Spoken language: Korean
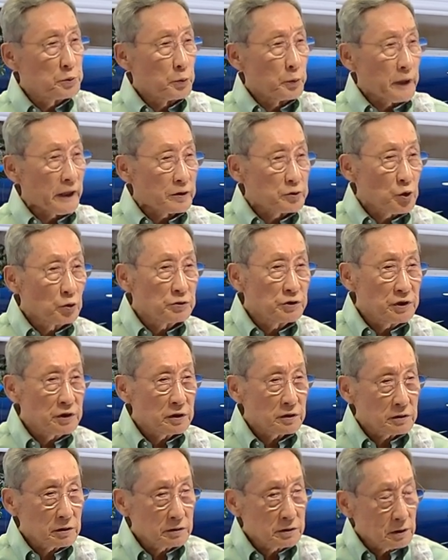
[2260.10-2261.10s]

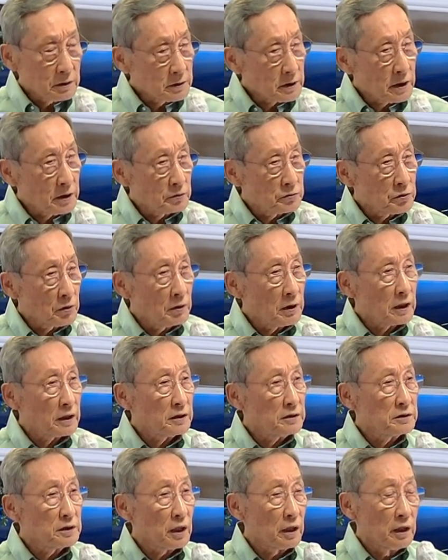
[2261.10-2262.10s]
외손녀를 그렇게
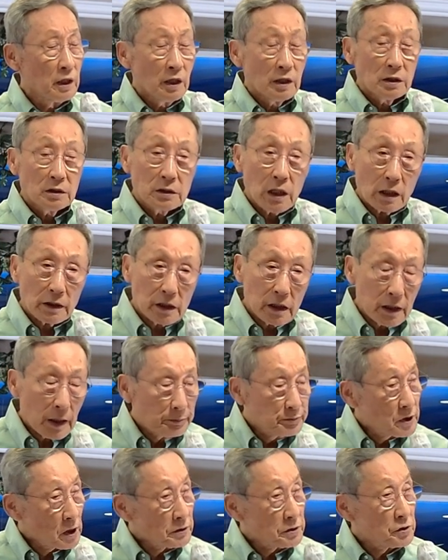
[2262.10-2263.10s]
좋아하는데 딸이
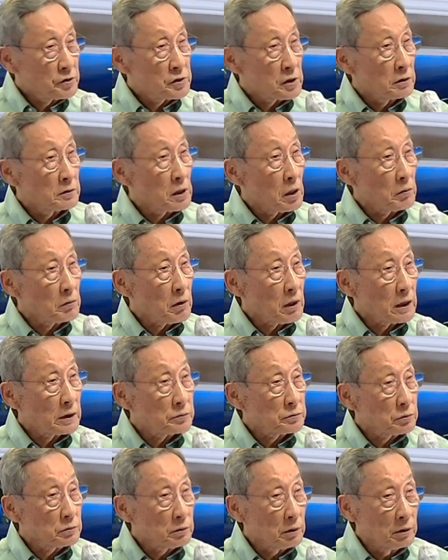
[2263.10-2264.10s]
갑자기 전화를
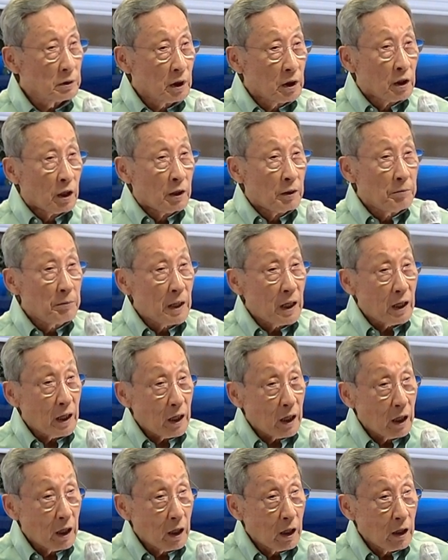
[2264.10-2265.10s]
와가지고
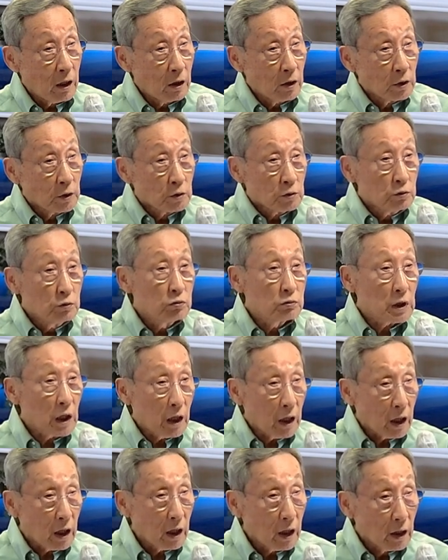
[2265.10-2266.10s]
엄마
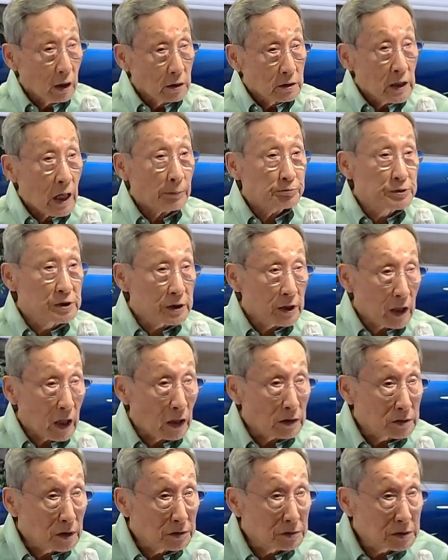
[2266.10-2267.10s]
누가
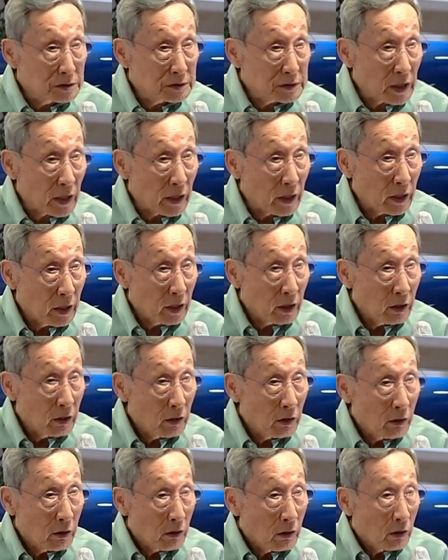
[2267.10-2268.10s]
납치한 거 그때
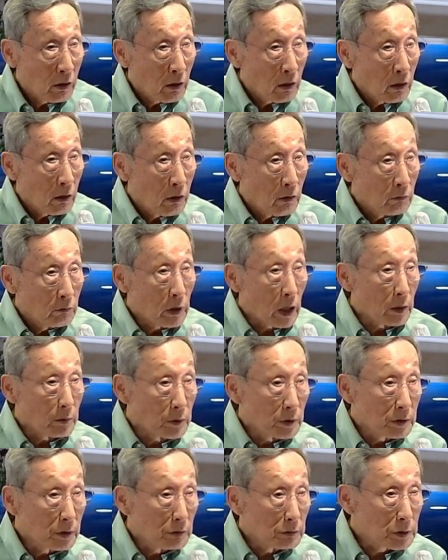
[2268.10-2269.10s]

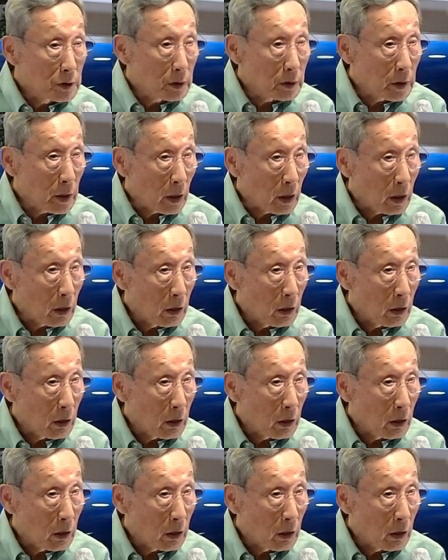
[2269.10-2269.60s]
외할머니 어떻게 돼?